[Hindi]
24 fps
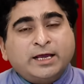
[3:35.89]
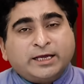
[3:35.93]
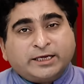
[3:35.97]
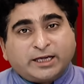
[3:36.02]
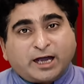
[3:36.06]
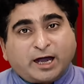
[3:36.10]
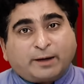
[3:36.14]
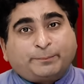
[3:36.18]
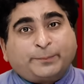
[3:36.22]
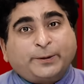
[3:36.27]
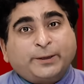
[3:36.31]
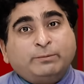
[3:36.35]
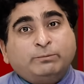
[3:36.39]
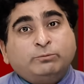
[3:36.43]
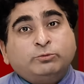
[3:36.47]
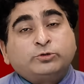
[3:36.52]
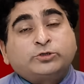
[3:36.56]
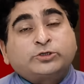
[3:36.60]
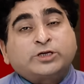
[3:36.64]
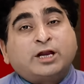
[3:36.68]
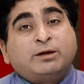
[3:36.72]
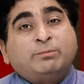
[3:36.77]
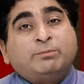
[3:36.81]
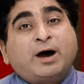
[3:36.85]
या फिर
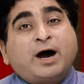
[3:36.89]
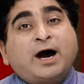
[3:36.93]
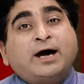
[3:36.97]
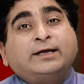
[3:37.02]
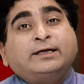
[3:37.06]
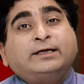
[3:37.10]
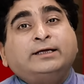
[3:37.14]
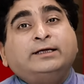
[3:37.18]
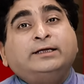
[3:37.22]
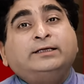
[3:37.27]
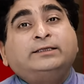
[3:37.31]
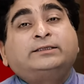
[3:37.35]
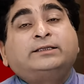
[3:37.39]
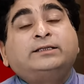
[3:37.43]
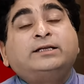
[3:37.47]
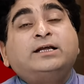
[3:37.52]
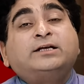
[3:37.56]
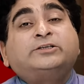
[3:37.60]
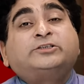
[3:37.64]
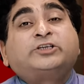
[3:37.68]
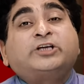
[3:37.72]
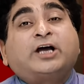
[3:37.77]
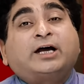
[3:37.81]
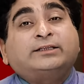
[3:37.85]
मुसलमान
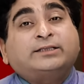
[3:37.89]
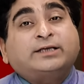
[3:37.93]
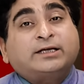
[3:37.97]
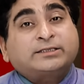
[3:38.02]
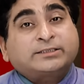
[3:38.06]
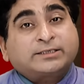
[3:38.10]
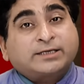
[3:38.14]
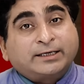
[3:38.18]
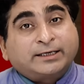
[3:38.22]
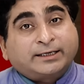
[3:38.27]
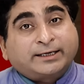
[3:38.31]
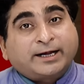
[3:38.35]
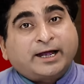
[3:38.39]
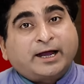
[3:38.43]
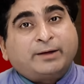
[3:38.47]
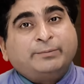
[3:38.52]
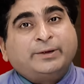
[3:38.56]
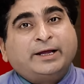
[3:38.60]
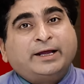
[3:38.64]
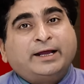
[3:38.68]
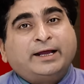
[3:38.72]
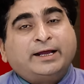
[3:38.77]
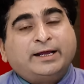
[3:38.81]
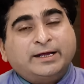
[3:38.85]
इतना ज़्यादा संख्या
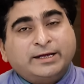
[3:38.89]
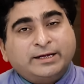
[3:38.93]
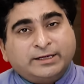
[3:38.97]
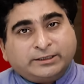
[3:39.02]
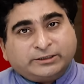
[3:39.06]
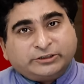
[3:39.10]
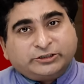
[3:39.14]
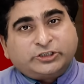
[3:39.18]
में है